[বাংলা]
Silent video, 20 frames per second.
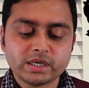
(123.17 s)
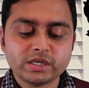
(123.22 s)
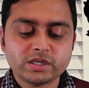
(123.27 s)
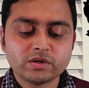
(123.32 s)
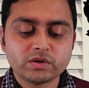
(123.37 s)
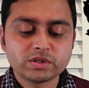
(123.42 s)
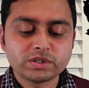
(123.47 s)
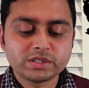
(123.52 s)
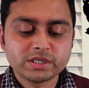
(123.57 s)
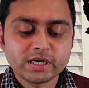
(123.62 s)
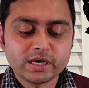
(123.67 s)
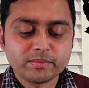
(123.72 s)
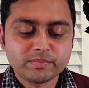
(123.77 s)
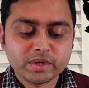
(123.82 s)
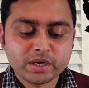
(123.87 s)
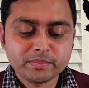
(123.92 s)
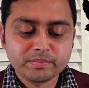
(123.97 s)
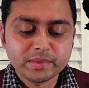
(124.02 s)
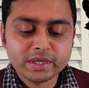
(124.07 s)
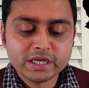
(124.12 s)
এটা হচ্ছে
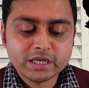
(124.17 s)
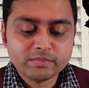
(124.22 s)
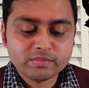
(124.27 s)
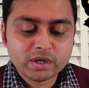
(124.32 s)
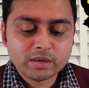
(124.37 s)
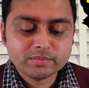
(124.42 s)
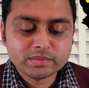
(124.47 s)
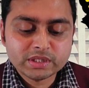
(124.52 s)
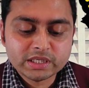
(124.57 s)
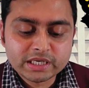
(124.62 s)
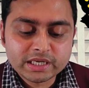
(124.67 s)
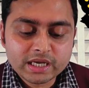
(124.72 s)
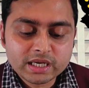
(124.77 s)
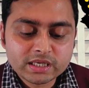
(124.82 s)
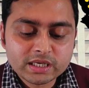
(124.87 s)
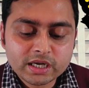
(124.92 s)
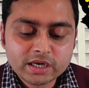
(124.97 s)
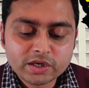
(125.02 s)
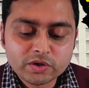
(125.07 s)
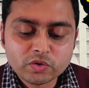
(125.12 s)
আপনার মিনিমাম তিন
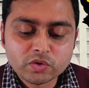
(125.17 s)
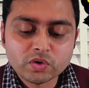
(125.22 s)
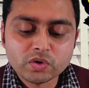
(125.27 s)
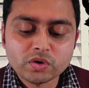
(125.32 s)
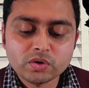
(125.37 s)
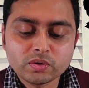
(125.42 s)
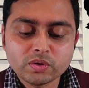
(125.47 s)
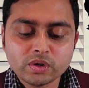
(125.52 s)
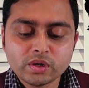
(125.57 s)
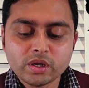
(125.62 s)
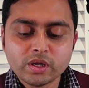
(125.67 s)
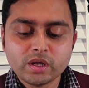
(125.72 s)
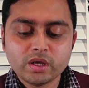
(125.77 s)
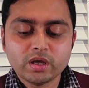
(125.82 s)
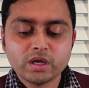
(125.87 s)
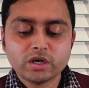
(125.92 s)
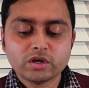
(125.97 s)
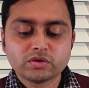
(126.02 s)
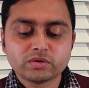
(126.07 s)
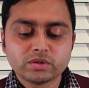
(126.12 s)
হাজার ইউরো
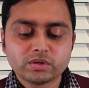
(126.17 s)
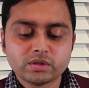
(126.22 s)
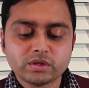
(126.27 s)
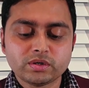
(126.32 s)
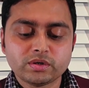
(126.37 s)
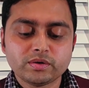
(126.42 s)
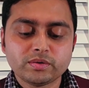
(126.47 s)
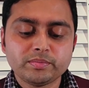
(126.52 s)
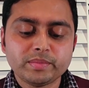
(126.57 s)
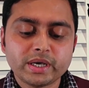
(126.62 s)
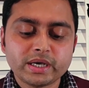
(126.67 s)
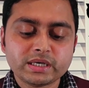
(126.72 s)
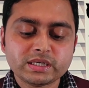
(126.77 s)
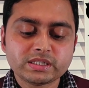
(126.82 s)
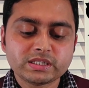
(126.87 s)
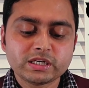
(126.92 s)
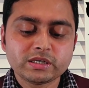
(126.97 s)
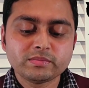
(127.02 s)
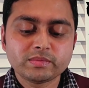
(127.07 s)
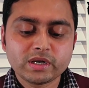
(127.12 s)
ব্যাংক
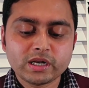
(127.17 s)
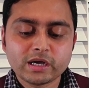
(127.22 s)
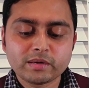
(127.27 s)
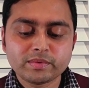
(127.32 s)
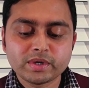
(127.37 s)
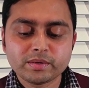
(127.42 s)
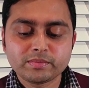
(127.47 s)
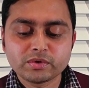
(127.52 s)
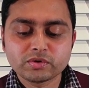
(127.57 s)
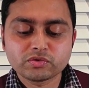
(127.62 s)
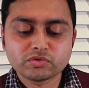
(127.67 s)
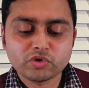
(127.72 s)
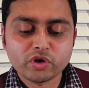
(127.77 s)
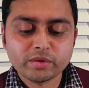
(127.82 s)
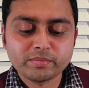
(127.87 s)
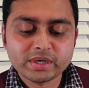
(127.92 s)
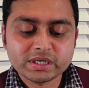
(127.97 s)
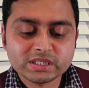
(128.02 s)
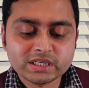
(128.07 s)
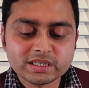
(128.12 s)
স্টেটমেন্ট লাগবে এবং
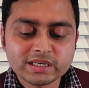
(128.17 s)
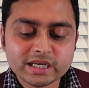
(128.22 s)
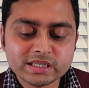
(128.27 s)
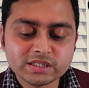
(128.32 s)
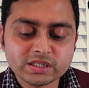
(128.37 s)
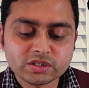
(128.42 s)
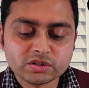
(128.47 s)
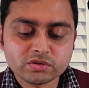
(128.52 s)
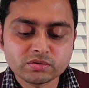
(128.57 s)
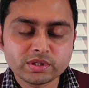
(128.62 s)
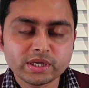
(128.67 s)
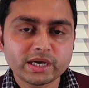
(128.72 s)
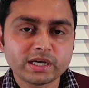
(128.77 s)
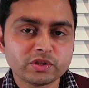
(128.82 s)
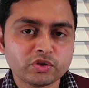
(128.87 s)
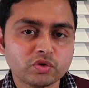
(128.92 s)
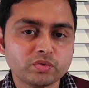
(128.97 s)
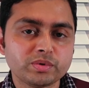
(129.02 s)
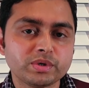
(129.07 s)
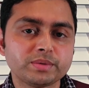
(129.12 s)
ছয় মাসের ট্রানজ্যাকশন
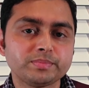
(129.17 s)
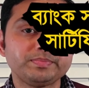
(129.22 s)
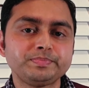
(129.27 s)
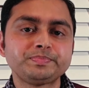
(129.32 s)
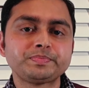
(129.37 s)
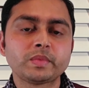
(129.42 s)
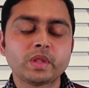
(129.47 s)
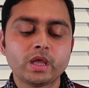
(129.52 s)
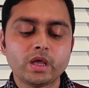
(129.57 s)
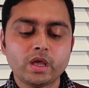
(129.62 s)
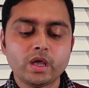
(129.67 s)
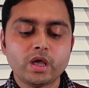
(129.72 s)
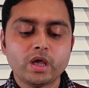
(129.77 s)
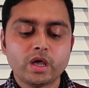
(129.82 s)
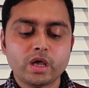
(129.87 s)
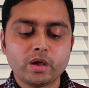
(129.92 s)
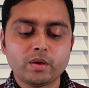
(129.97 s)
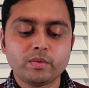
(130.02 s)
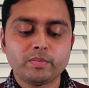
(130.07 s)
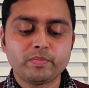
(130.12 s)
দেখাতে হবে
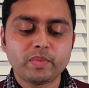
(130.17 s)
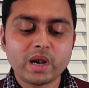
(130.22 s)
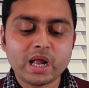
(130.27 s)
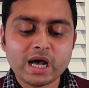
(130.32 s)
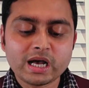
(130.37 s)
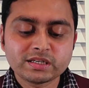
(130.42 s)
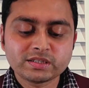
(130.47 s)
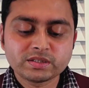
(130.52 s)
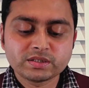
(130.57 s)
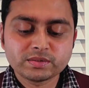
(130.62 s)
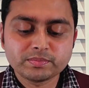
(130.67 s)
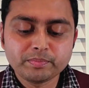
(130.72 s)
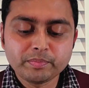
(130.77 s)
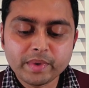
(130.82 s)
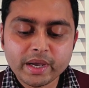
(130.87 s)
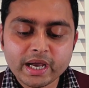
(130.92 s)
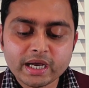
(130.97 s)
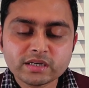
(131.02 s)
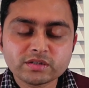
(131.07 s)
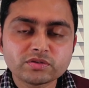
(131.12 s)
প্লাস
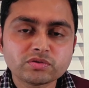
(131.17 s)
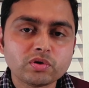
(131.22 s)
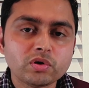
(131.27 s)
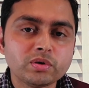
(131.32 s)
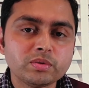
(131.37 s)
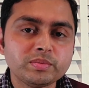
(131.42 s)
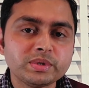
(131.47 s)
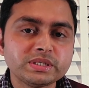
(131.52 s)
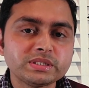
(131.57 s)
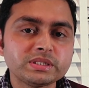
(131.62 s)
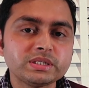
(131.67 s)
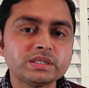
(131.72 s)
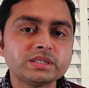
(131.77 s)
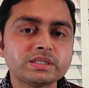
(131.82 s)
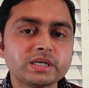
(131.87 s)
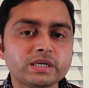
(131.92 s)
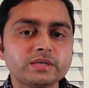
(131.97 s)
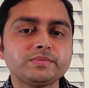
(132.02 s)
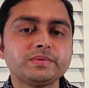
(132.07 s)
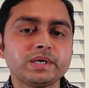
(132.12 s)
ব্যাংক সলভেন্সি
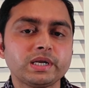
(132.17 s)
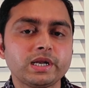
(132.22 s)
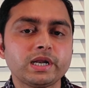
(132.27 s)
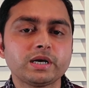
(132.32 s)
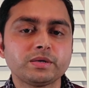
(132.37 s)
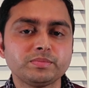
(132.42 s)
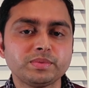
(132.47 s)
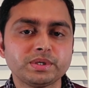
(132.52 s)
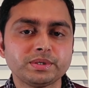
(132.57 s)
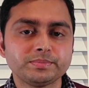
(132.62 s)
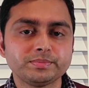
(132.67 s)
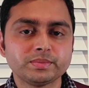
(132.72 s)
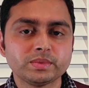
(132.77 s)
সার্টিফিকেট লাগবে